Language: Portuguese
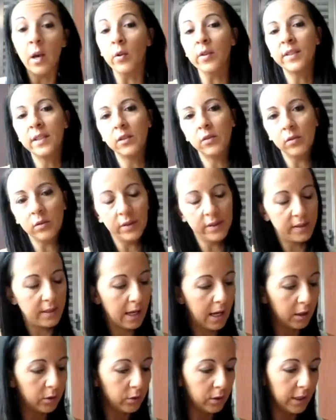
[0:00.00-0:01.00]
Meus ídolos
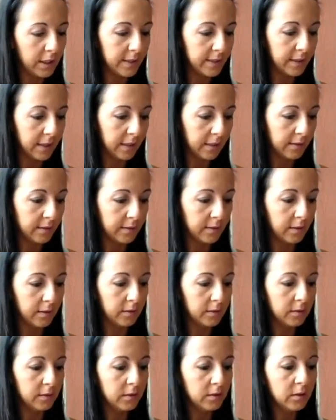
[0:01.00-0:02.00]
na adolescência.
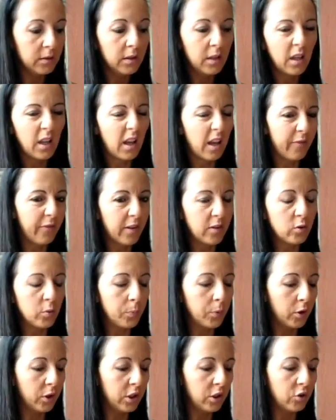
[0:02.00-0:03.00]
É, faz um
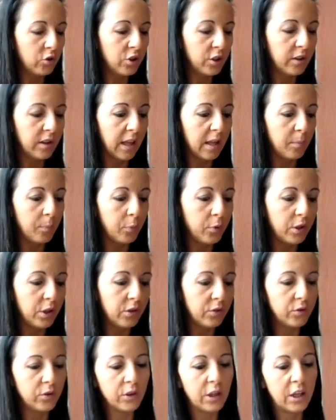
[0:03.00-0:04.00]
pouquinho de tempo
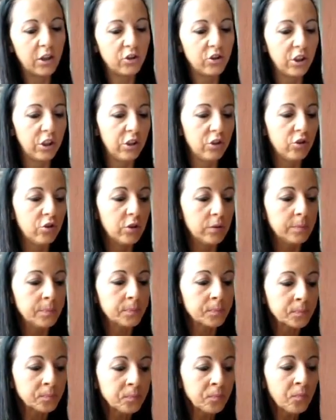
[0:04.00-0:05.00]
isso, né, gente?
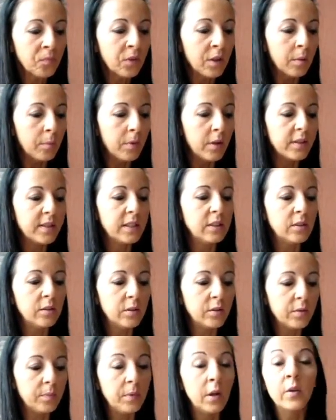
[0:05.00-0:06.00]
Meus,
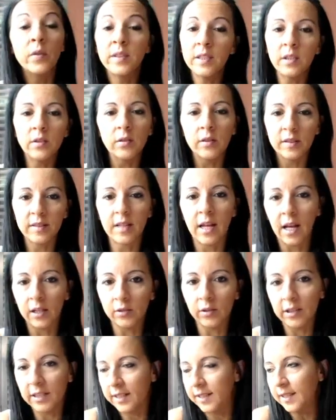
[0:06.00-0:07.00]
ídolo, meus ídolos na
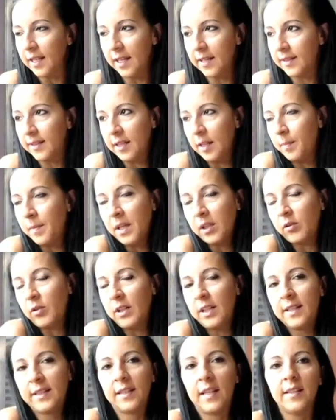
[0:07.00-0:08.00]
adolescência, na minha
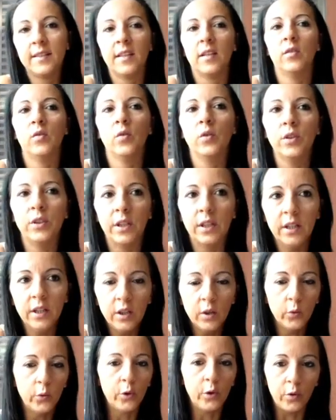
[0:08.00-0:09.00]
adolescência toda,
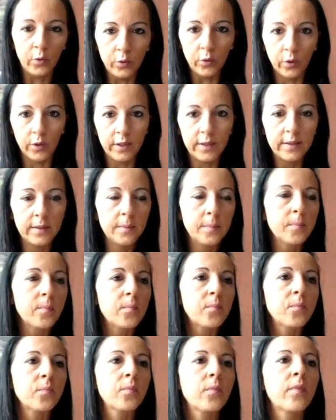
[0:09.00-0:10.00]
foram dois.
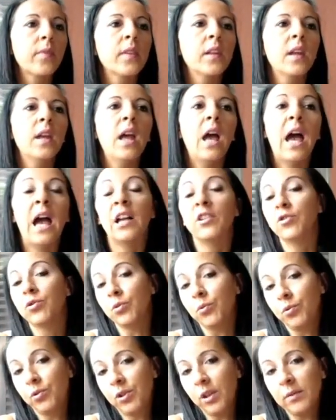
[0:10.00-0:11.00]
A
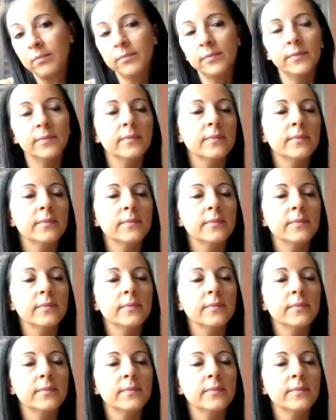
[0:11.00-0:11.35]
Xuxa,